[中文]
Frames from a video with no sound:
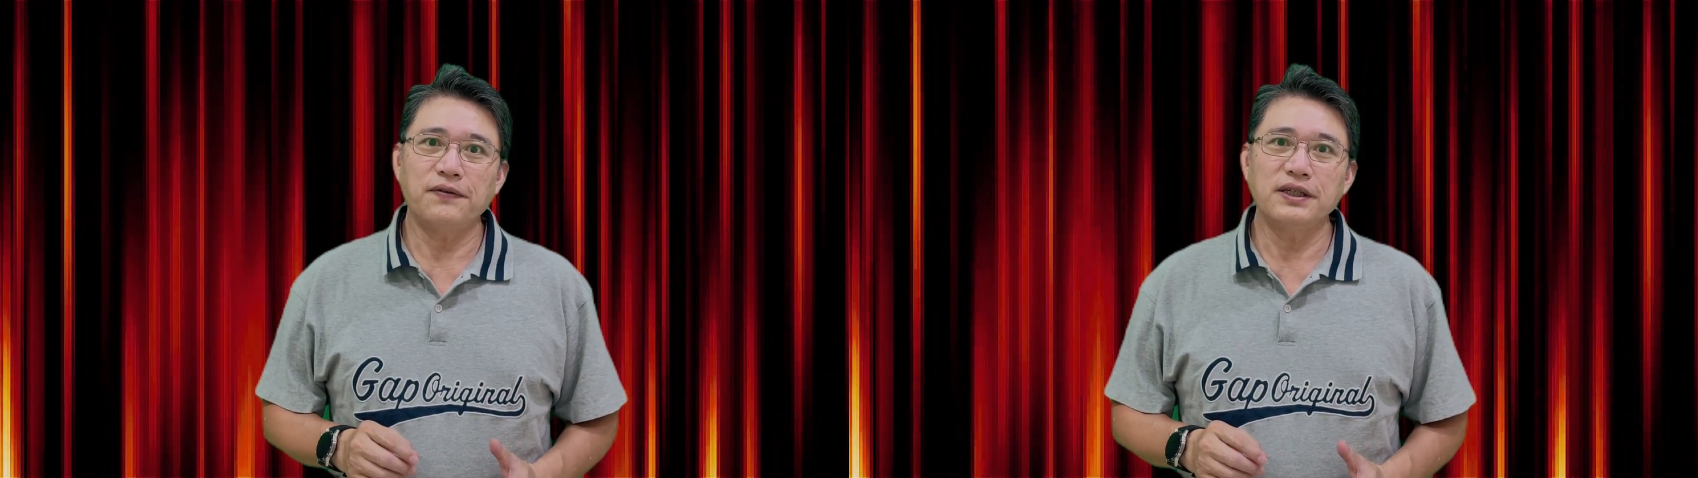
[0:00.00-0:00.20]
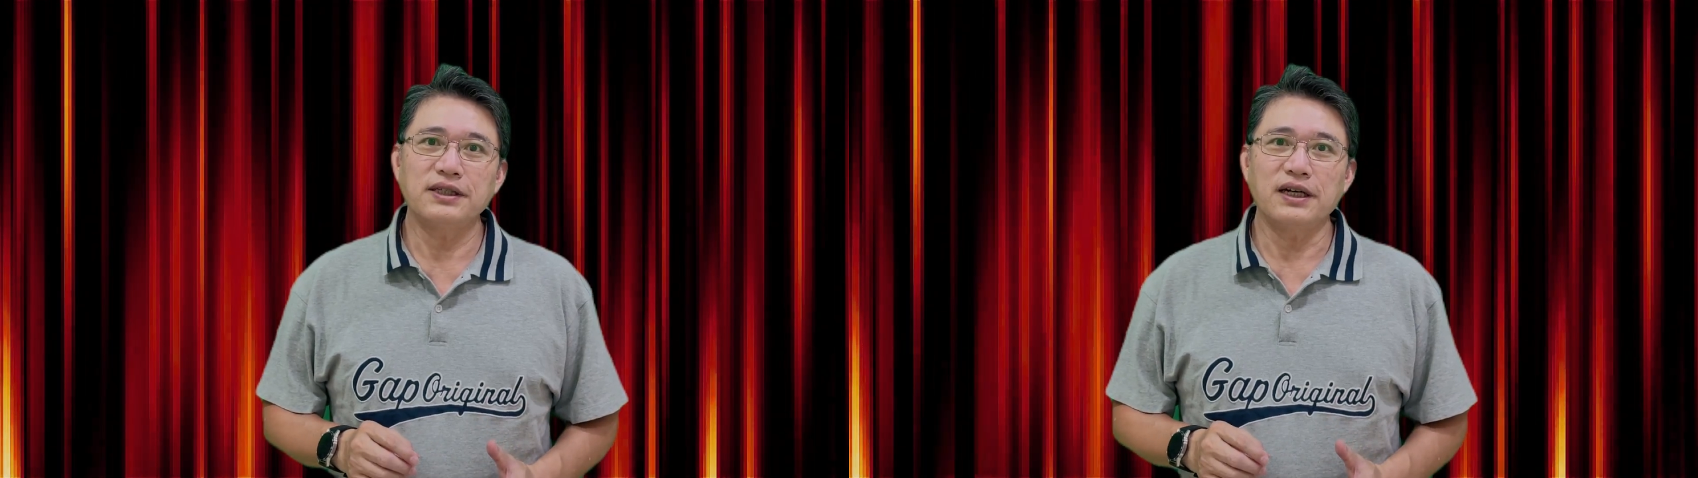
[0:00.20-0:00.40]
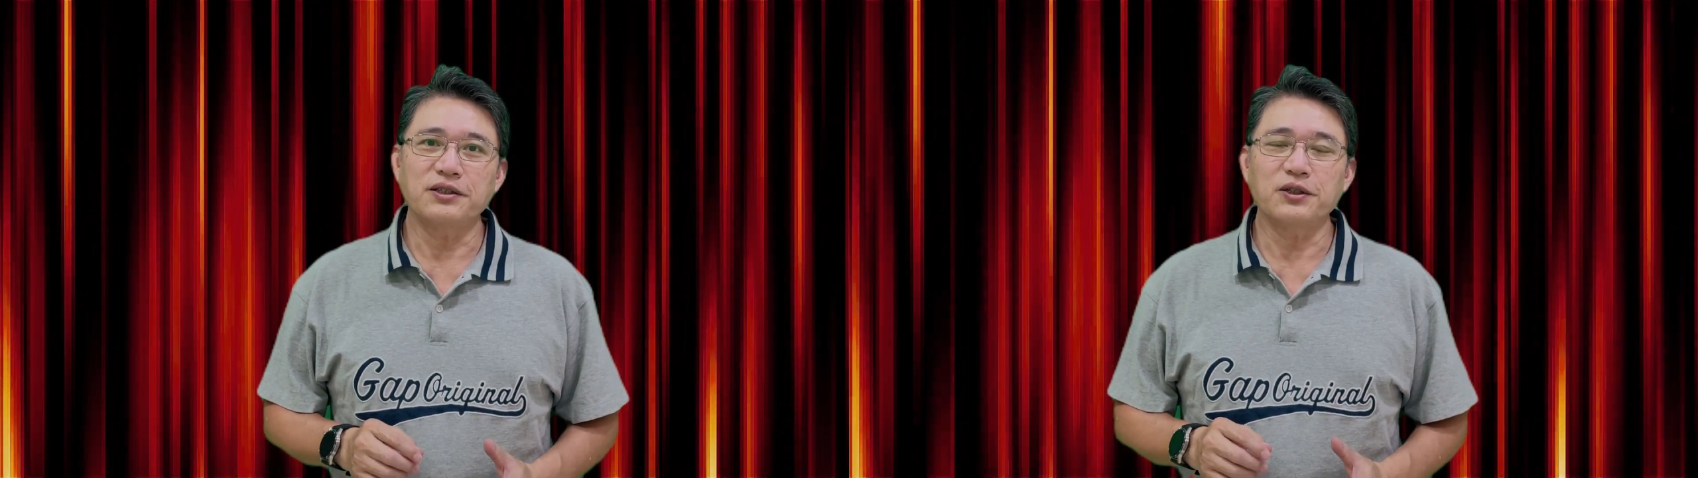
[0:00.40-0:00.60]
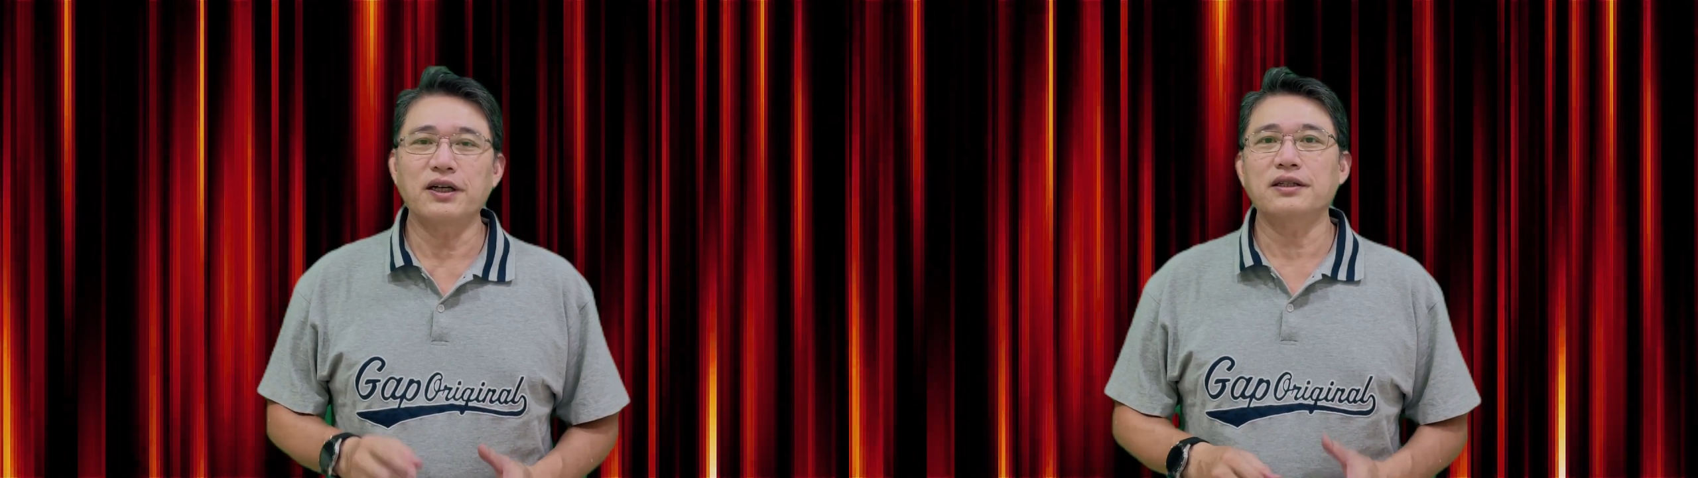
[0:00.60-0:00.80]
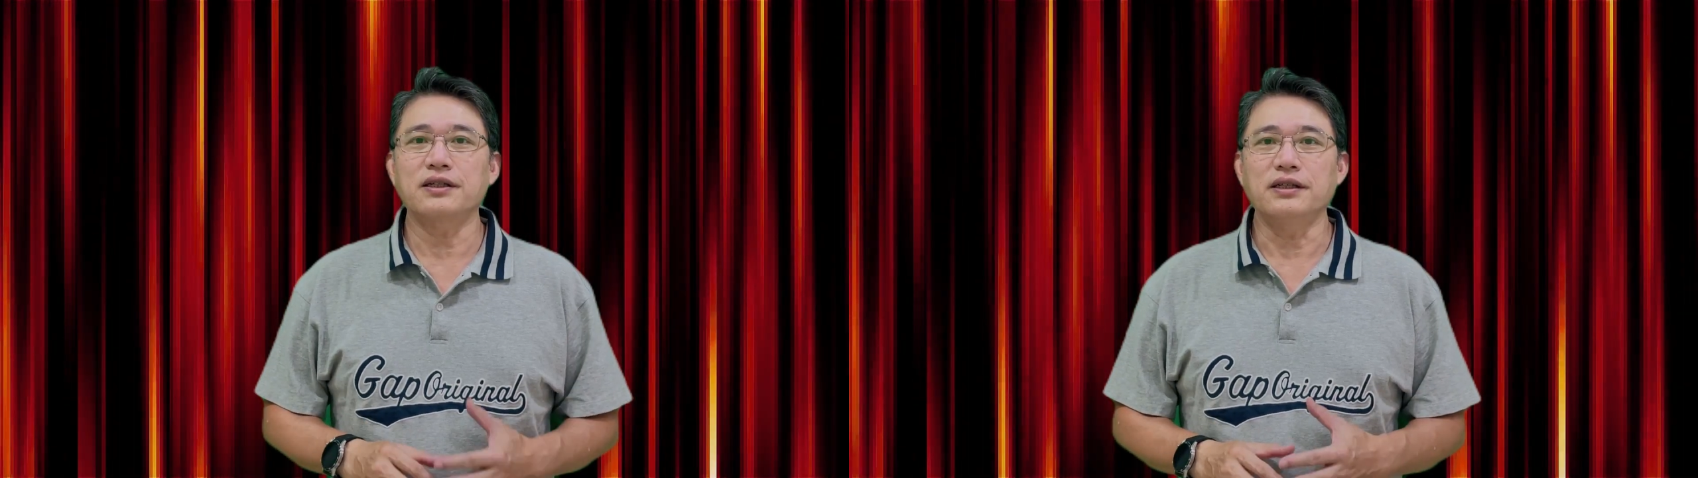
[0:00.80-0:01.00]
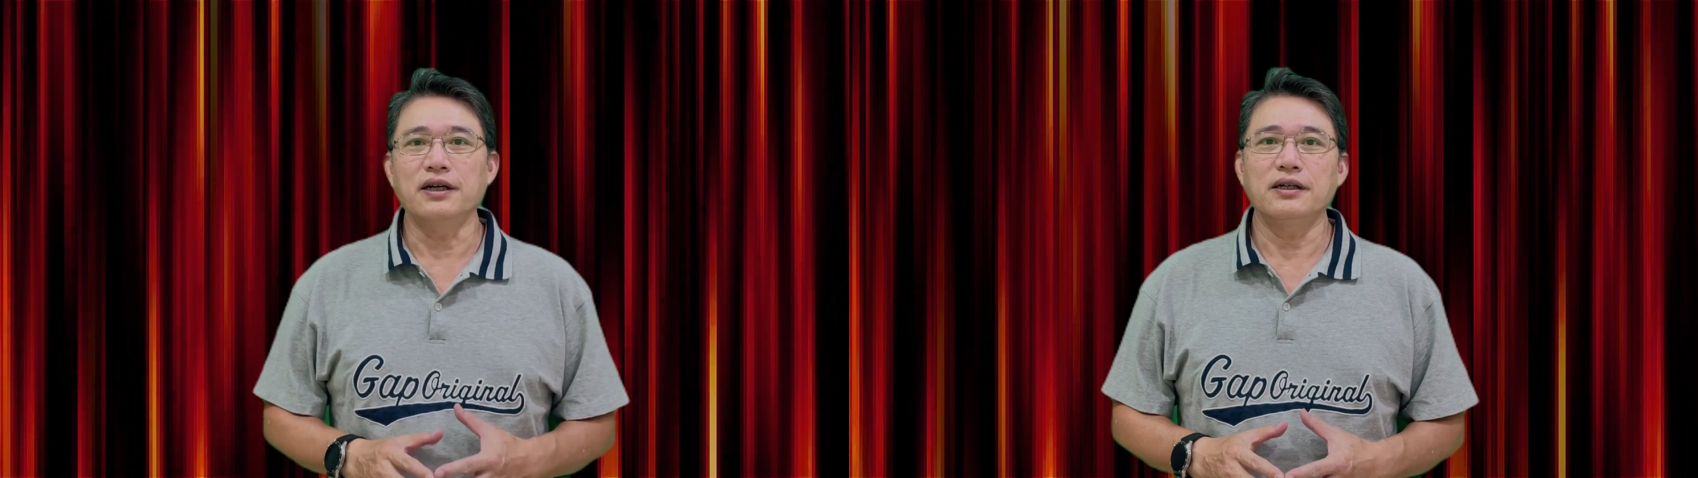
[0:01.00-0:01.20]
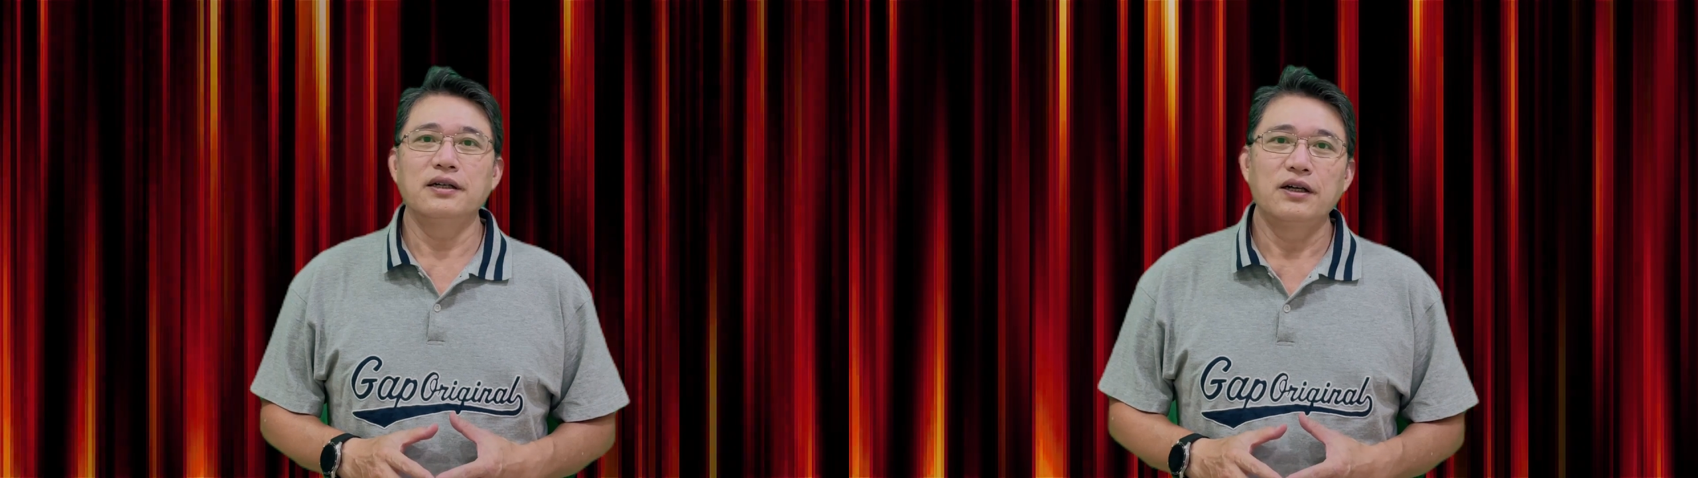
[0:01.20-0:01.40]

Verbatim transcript: 分享就到这里了。